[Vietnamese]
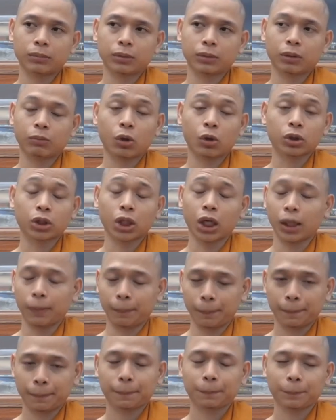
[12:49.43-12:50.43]
có món tôm
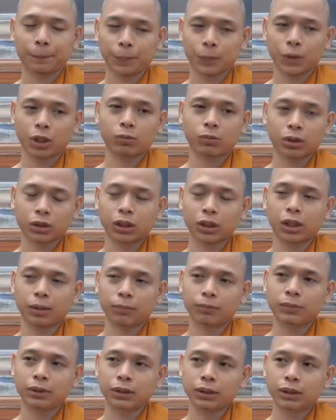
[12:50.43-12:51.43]
có món
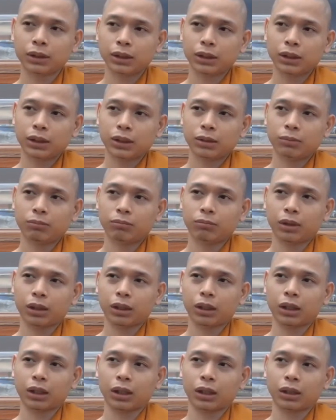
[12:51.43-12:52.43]
tôm
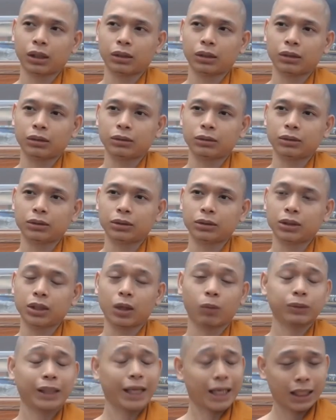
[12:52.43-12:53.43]
mà sư
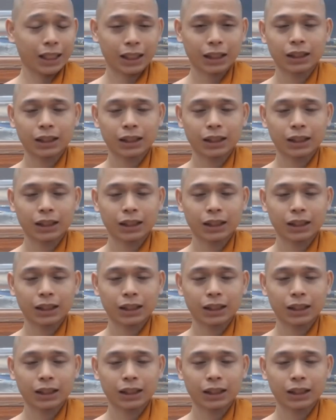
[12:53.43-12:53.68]
không chắc